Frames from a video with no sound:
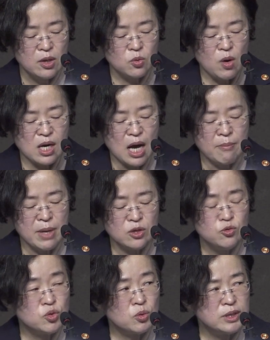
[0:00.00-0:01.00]
또한
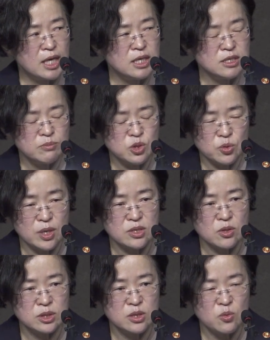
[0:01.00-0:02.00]
가맹 유통 대리점
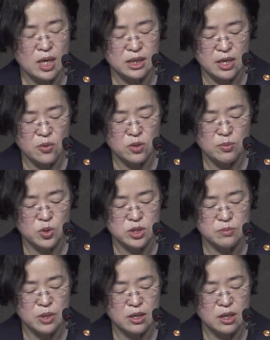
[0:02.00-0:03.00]
쪽에서 신고한 내용을
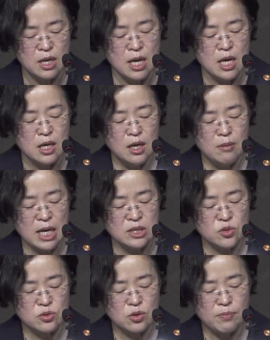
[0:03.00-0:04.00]
보시면은
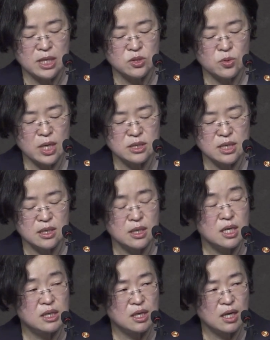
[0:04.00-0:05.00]
일방적으로 판촉 행사를
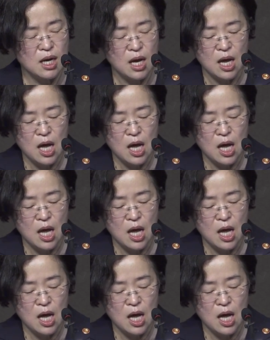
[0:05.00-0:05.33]
갖다가